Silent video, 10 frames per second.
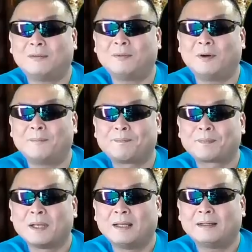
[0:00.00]
も
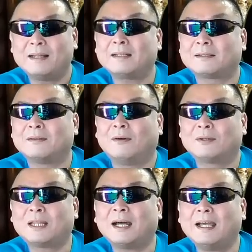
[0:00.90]
う何て言うのお
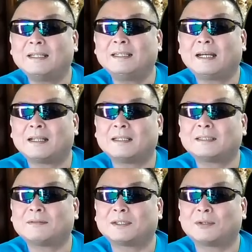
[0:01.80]
互いに話し
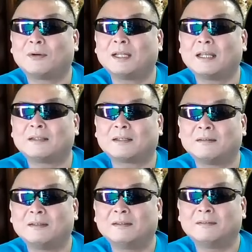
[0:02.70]
たくてしょうがない時
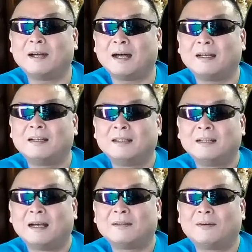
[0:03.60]
は
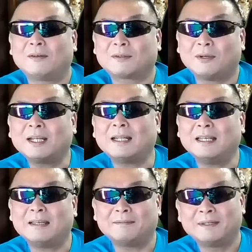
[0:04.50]
あのこれがね